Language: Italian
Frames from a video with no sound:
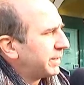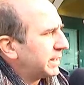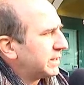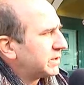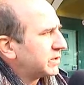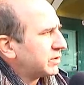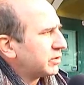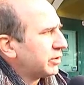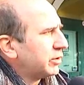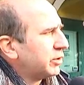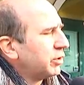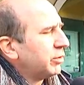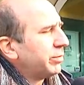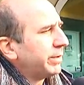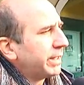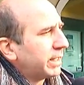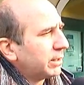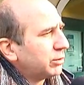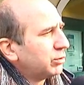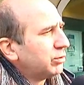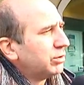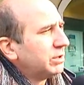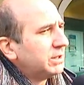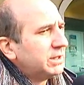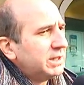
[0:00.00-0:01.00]
presso gli
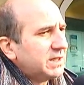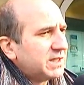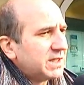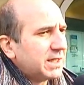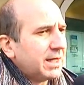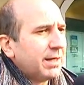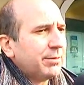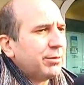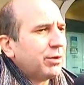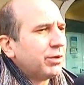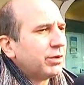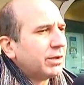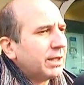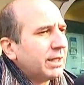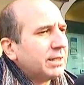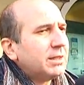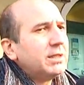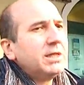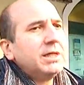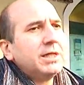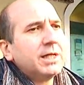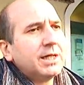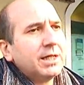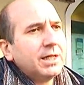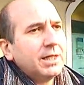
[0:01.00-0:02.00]
operatori di Schiaponte a
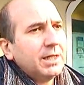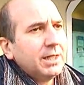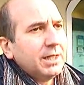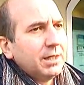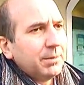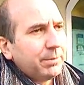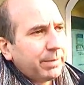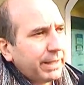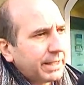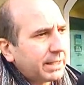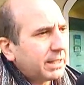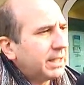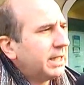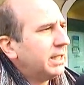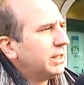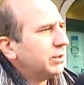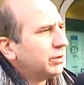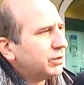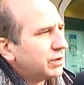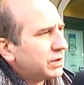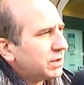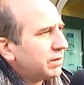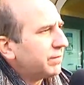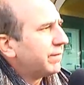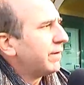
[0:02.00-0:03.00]
dire perché
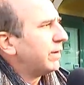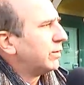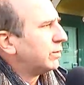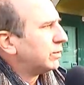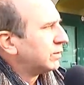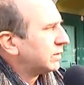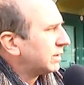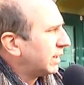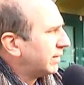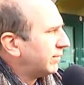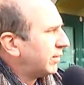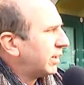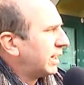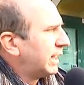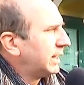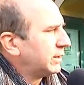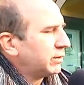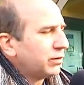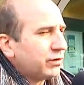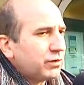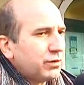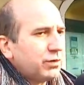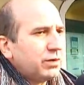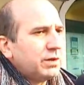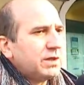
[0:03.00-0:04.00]
non si fa un
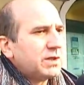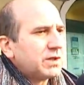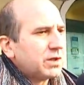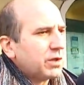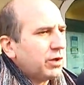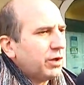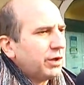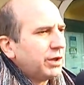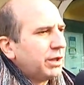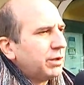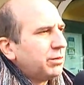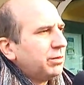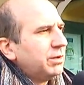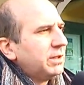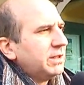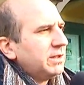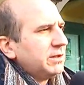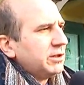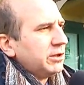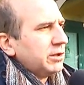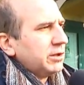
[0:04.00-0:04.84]
tavolato sugli scogli, quindi